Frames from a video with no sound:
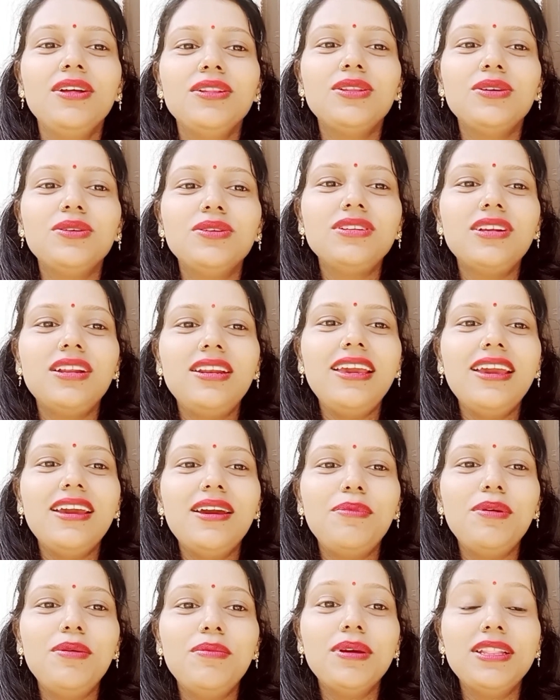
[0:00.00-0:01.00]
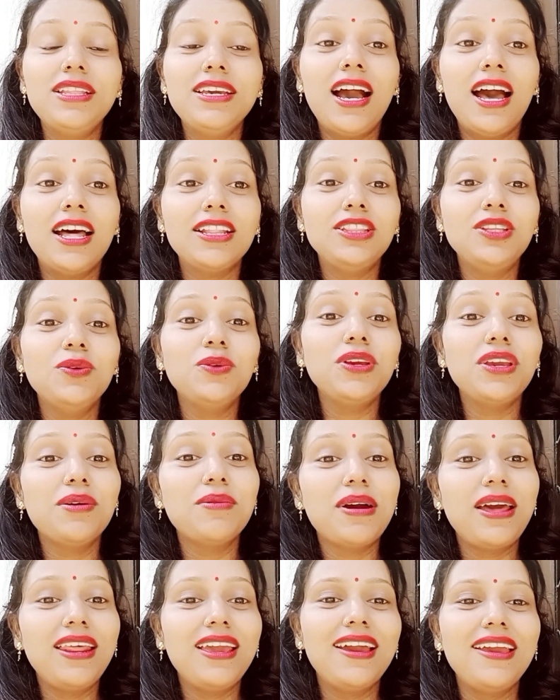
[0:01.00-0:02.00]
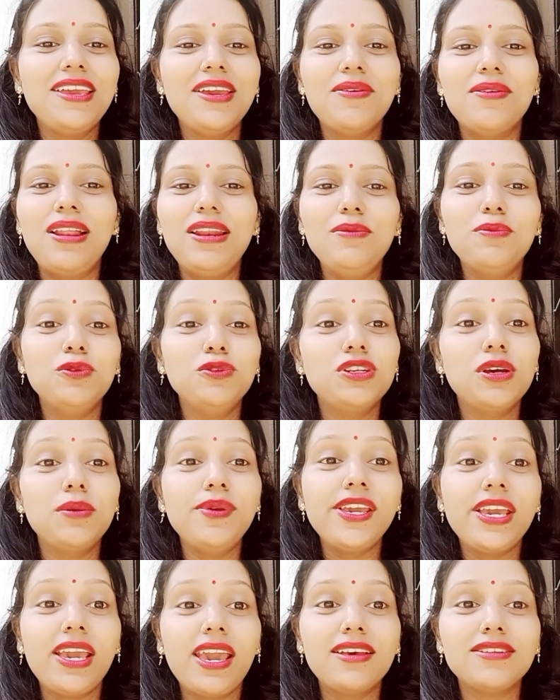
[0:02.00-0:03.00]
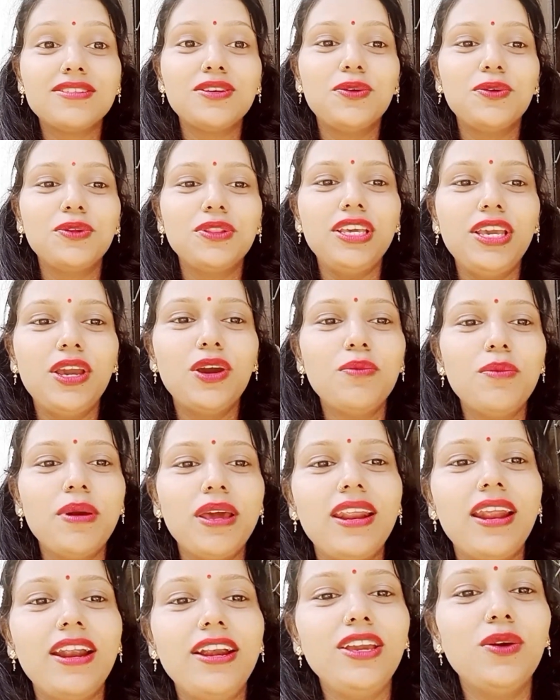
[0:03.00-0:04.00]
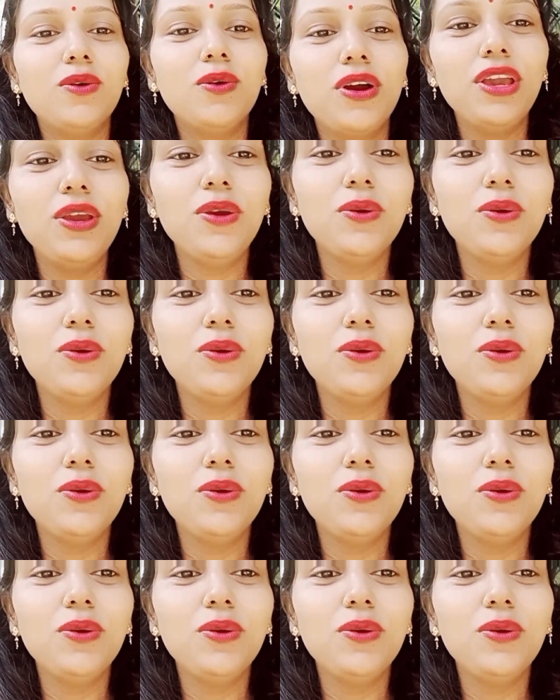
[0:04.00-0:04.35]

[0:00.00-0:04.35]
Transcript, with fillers: तो चलिए अभी मैं दिखाती हूँ कि हमारे यहाँ ये वाली पूजा भी कैसे होती है और मैं रेडी हो गई हूँ